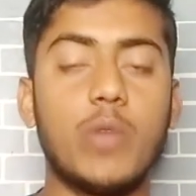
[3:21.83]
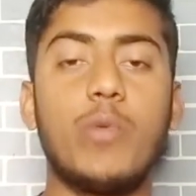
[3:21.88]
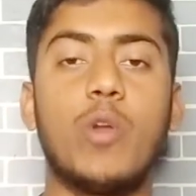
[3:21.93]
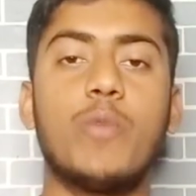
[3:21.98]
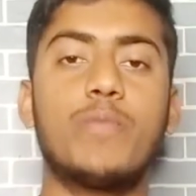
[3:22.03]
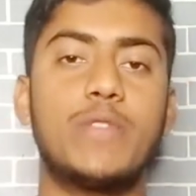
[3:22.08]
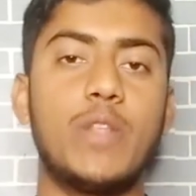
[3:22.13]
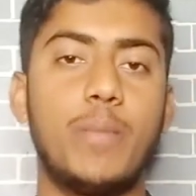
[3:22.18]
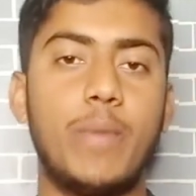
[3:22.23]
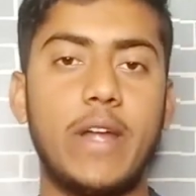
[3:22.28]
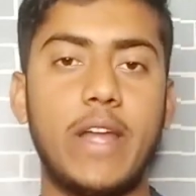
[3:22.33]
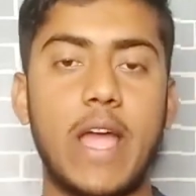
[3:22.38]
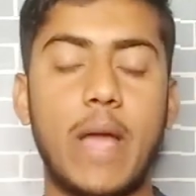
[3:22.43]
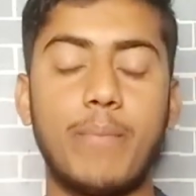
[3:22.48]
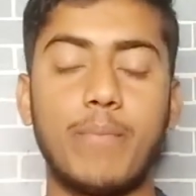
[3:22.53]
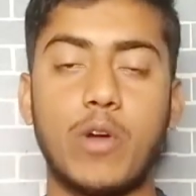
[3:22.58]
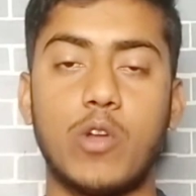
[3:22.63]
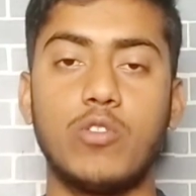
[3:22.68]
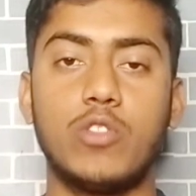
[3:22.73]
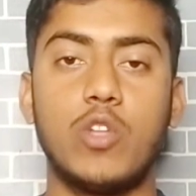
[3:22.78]
वॉलेट ब्लॉक ऑप्शन पर
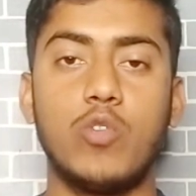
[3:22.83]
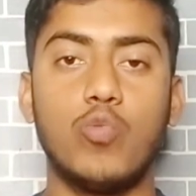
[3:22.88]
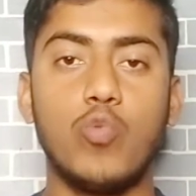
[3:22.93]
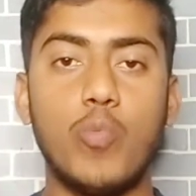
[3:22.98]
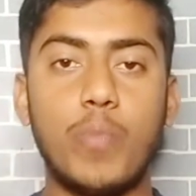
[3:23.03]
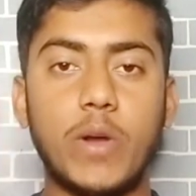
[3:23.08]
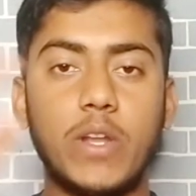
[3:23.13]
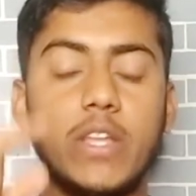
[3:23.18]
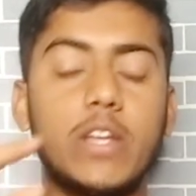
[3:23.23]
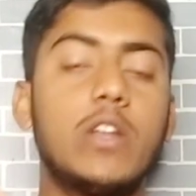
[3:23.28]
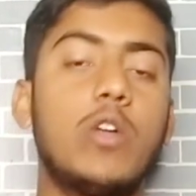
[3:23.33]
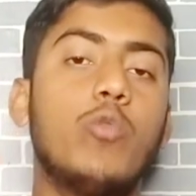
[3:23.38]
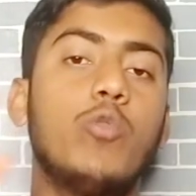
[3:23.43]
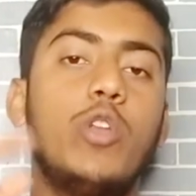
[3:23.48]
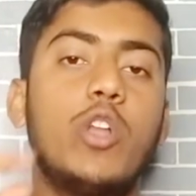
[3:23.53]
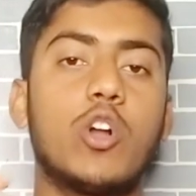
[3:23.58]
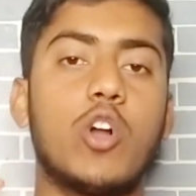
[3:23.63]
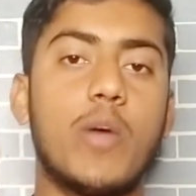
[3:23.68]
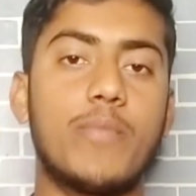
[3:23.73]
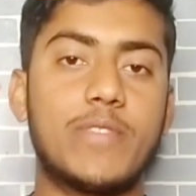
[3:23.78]
टैप करो देन ऊपर
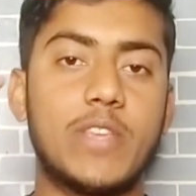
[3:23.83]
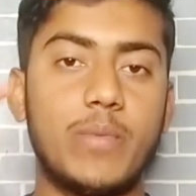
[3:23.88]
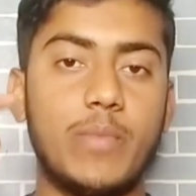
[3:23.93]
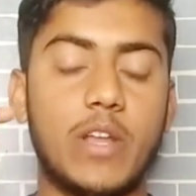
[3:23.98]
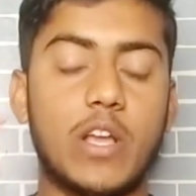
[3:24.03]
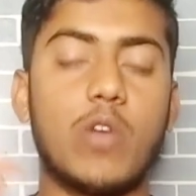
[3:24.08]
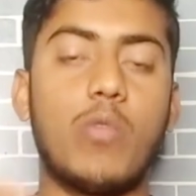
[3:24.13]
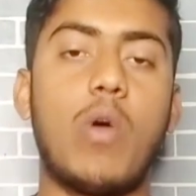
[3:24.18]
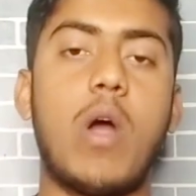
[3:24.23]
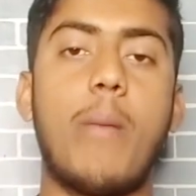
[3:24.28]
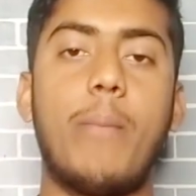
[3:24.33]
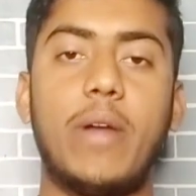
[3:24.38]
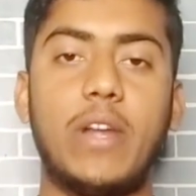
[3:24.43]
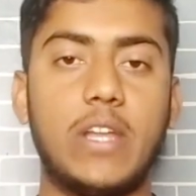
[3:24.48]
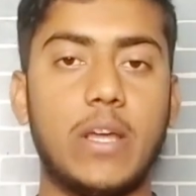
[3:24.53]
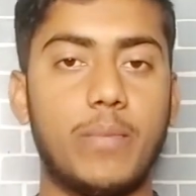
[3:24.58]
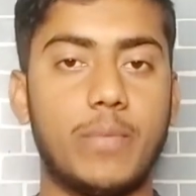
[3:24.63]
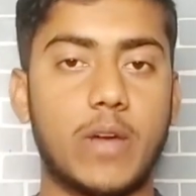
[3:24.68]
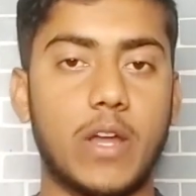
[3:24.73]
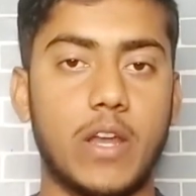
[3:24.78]
देखना वीडियो का ऑप्शन मिलेगा वहाँ
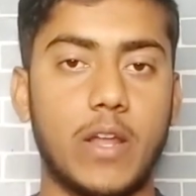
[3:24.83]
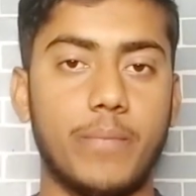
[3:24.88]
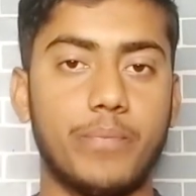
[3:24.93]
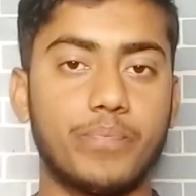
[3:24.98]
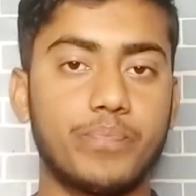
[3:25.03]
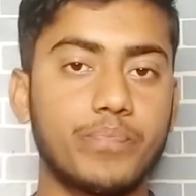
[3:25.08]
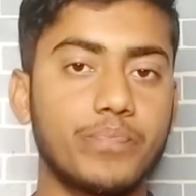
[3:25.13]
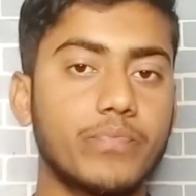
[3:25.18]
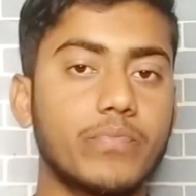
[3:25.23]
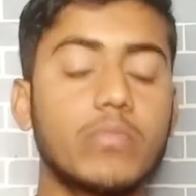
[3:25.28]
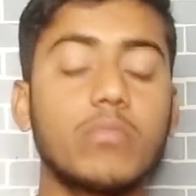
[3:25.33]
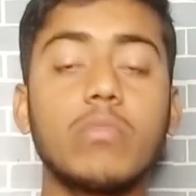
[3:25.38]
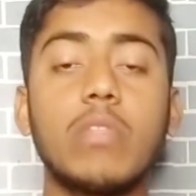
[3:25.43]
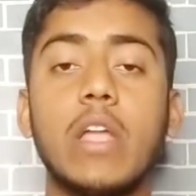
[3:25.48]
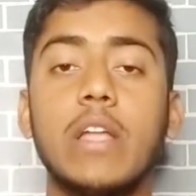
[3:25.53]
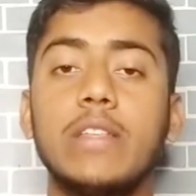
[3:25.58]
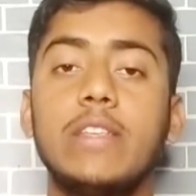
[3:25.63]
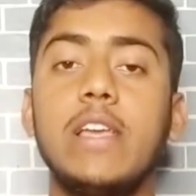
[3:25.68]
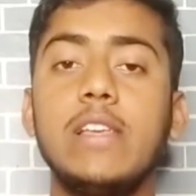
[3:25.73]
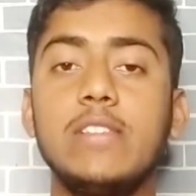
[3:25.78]
पर टैप करना
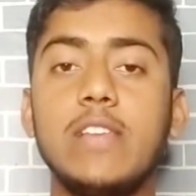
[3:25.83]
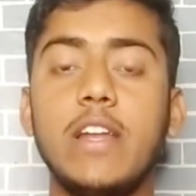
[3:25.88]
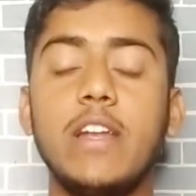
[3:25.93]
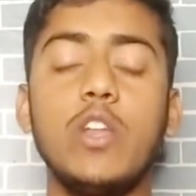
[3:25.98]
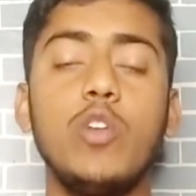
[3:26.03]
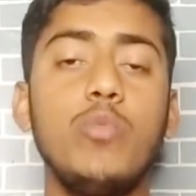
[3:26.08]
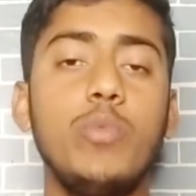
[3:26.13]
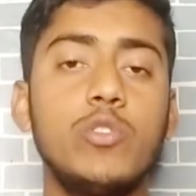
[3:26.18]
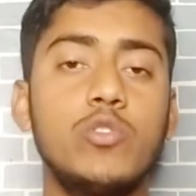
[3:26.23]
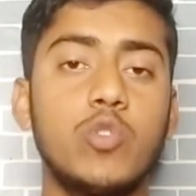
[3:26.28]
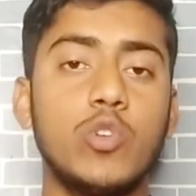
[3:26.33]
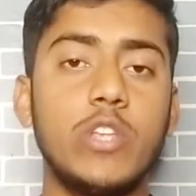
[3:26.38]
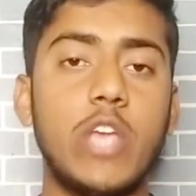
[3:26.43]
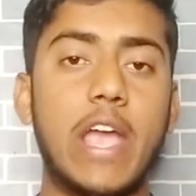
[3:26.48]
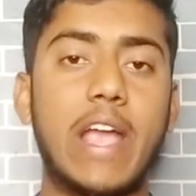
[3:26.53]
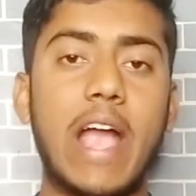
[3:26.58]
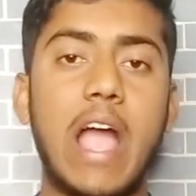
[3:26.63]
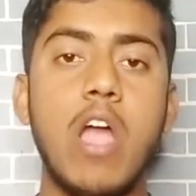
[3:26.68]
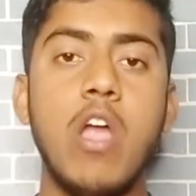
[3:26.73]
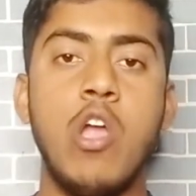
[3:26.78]
जैसे हंड्रेड रुपीज़
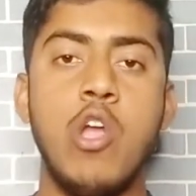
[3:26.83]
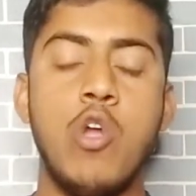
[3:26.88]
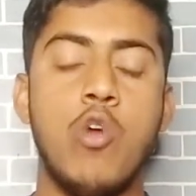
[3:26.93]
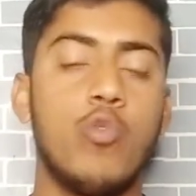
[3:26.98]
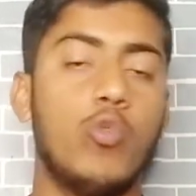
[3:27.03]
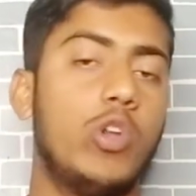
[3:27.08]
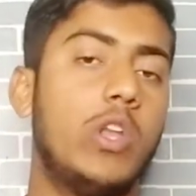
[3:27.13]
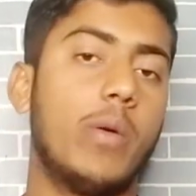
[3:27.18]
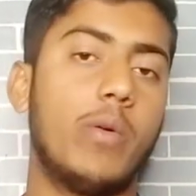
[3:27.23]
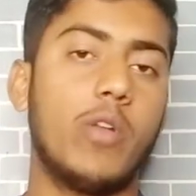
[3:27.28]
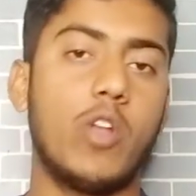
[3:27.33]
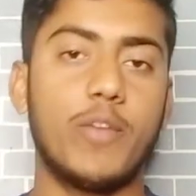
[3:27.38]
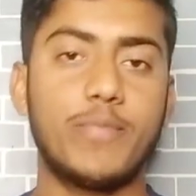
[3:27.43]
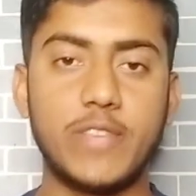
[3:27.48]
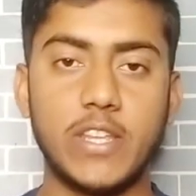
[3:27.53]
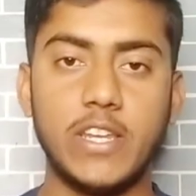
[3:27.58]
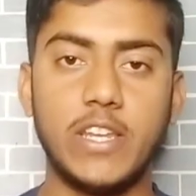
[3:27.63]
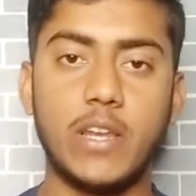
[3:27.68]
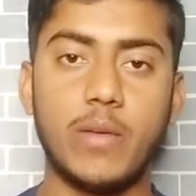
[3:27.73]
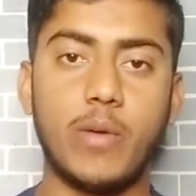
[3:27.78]
हो जाएगा वीडियो
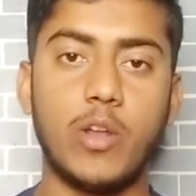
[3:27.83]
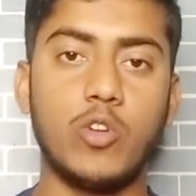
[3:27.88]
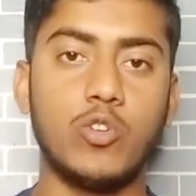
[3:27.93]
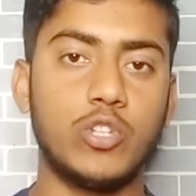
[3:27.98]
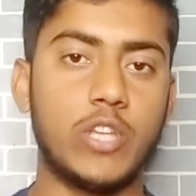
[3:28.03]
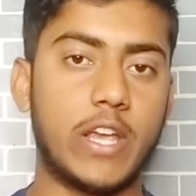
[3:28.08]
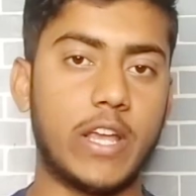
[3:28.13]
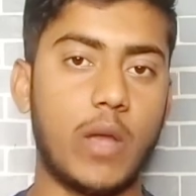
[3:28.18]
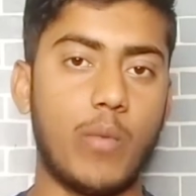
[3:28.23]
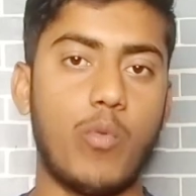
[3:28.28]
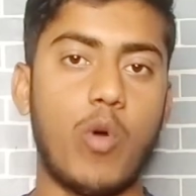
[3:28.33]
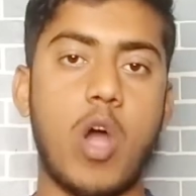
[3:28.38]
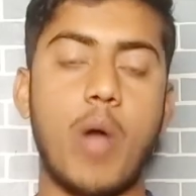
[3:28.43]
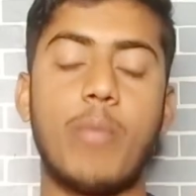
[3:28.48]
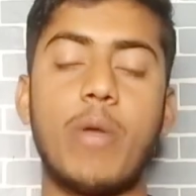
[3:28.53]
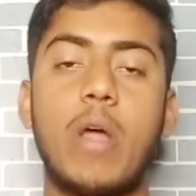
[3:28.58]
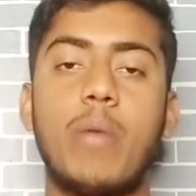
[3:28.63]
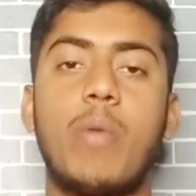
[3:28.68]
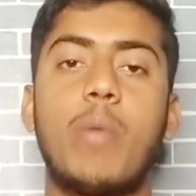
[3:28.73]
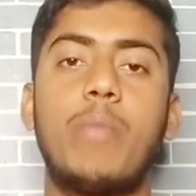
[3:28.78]
वाला ऑप्शन इनेबल हो जाएगा
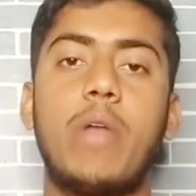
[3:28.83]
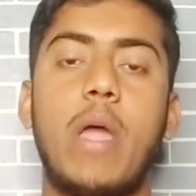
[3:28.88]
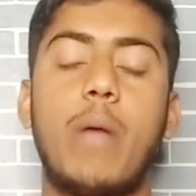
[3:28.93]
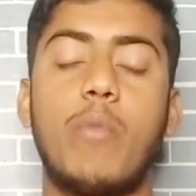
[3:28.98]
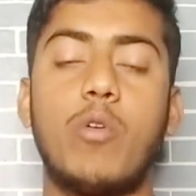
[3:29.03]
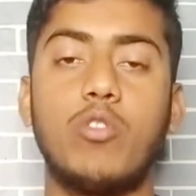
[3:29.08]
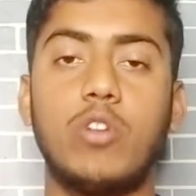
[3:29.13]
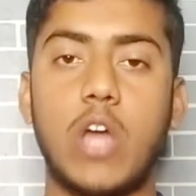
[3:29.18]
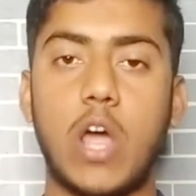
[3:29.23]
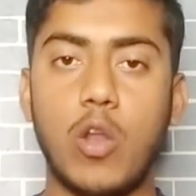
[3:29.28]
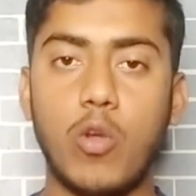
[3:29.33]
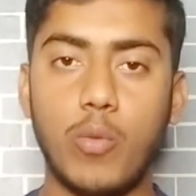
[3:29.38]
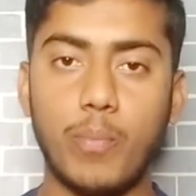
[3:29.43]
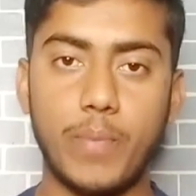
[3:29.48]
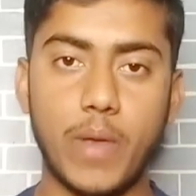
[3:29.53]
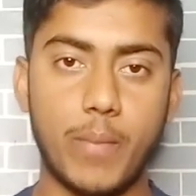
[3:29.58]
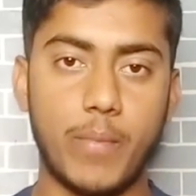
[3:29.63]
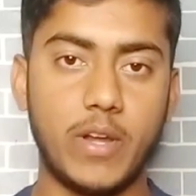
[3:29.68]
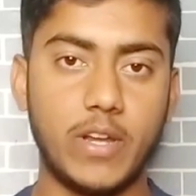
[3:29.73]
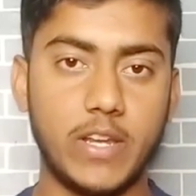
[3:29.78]
वहाँ पर आप अपना अमाउंट
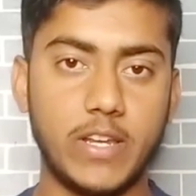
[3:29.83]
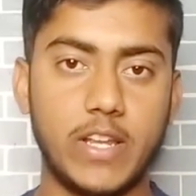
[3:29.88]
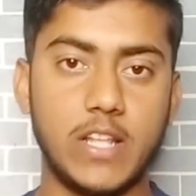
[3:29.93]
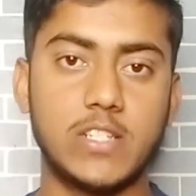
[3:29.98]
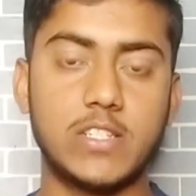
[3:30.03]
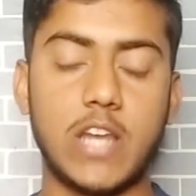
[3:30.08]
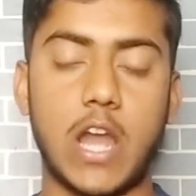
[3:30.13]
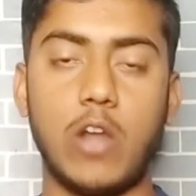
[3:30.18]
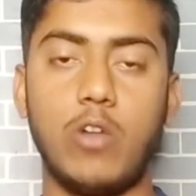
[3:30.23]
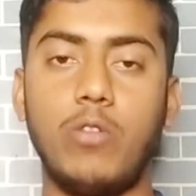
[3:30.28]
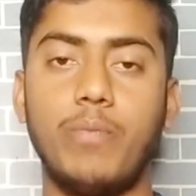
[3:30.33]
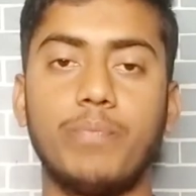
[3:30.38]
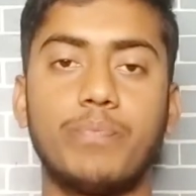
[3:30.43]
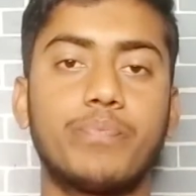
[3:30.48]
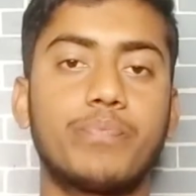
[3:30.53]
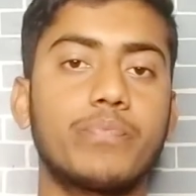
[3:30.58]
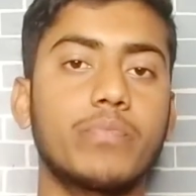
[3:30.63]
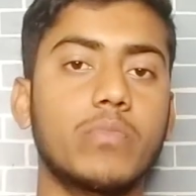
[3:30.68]
डालो पेमेंट डिटेल्स डालो